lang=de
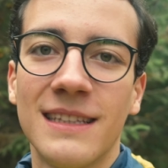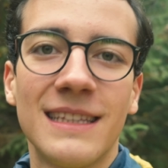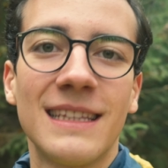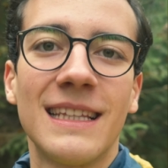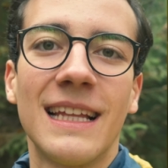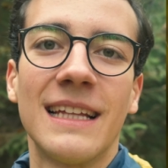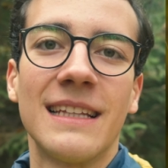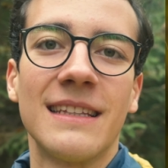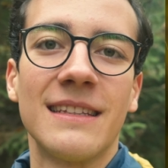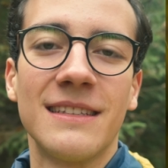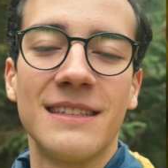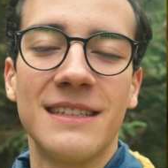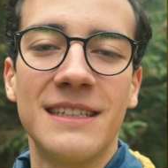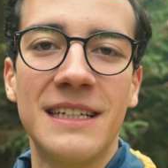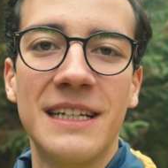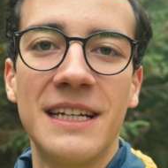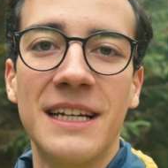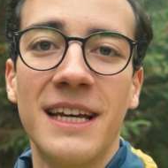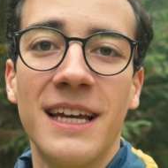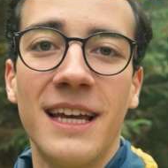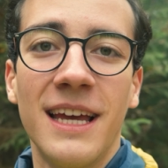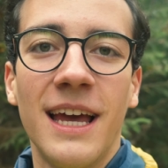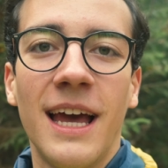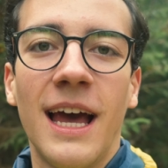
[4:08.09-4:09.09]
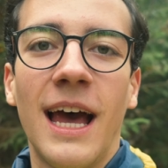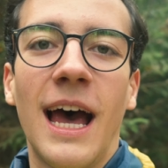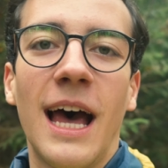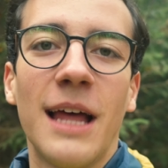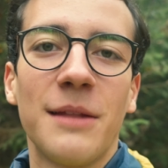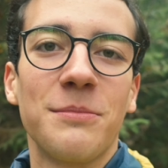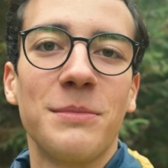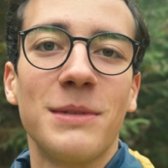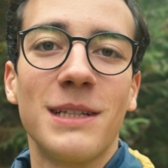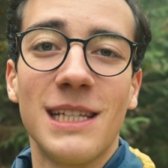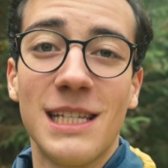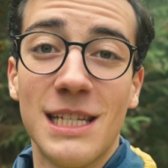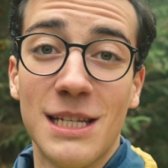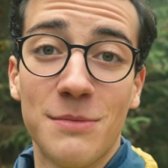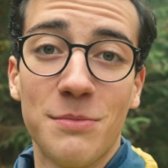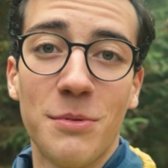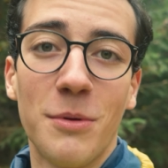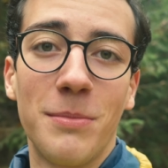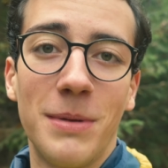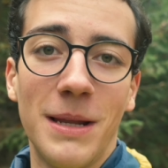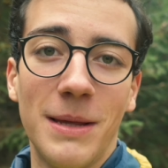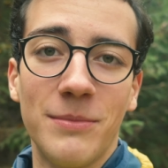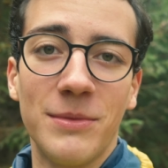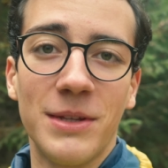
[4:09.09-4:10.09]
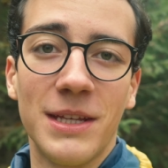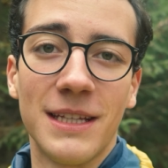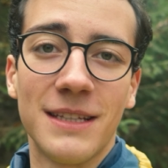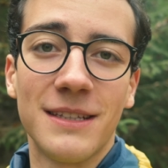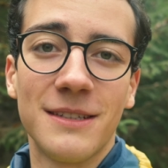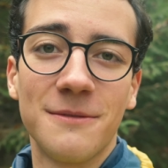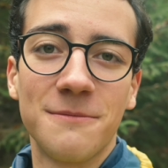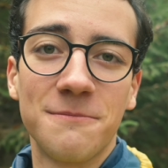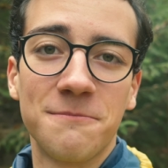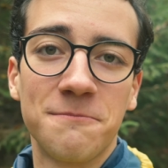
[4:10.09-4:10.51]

dann hat man dieses Problem nicht.